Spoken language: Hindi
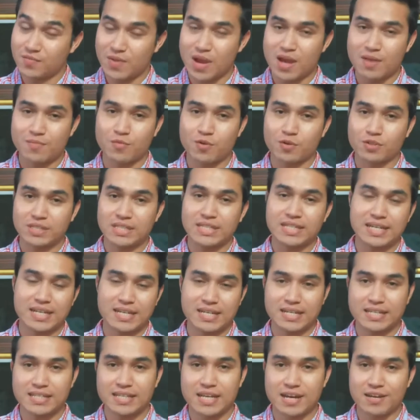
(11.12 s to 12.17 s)
अनबॉक्सिंग
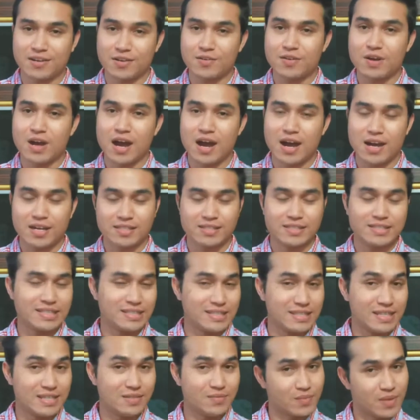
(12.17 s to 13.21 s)
करने जा रहा हूं आज
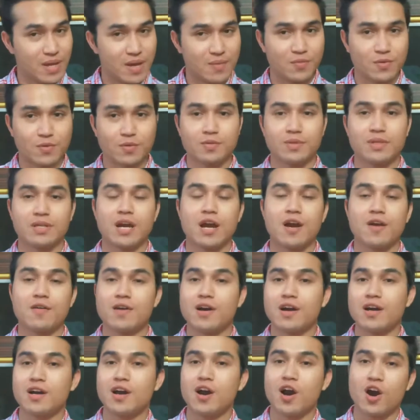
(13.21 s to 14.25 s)
डिटेल्स में आपको
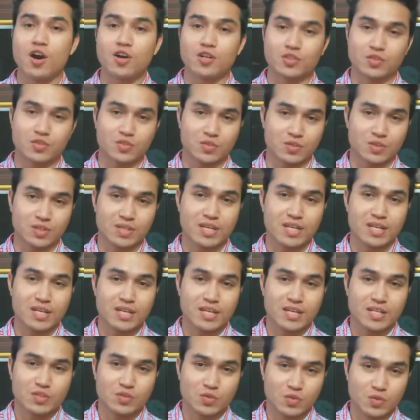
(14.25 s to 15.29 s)
दिखाऊंगा और
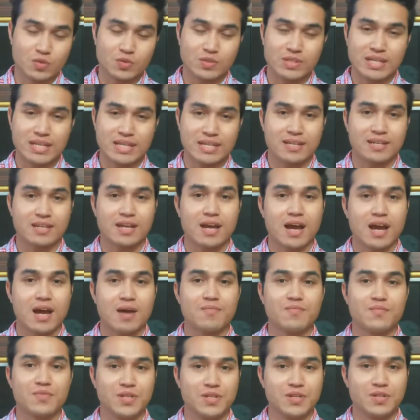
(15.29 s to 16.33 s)
शुरू से लेकर
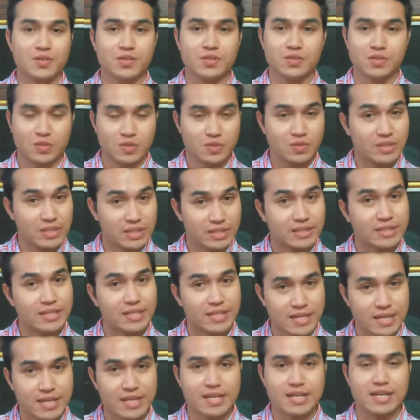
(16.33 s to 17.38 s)
आप वीडियो को जरूर देखते
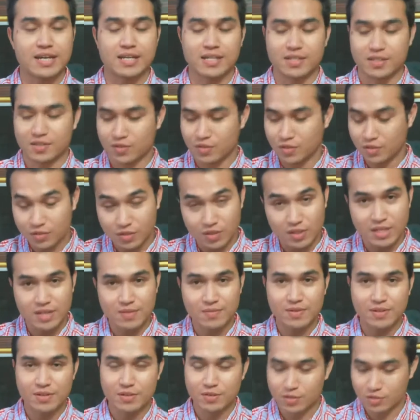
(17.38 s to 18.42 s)
रहिएगा तो चलिए
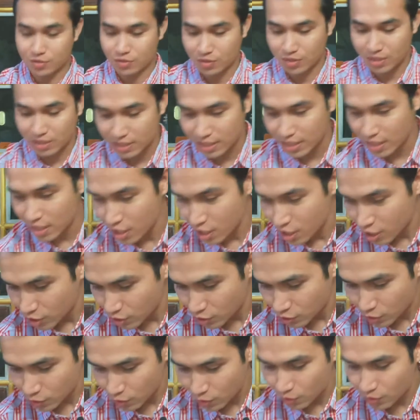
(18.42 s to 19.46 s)
वीडियो को शुरू करते
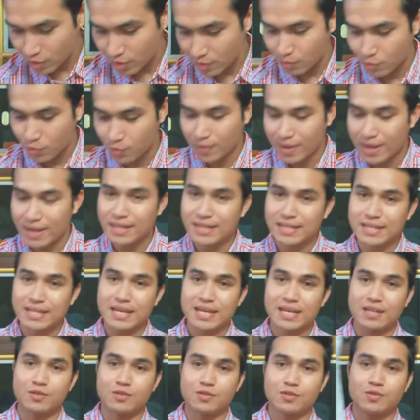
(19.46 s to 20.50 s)
हैं जो कि मोबाइल ये
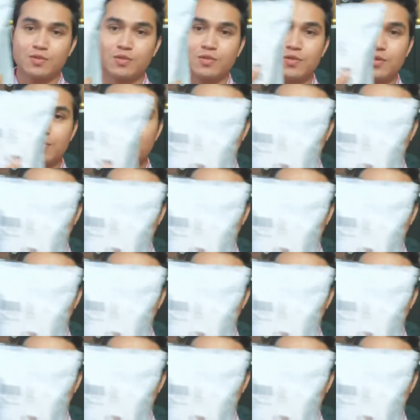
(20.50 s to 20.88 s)
है दोस्तों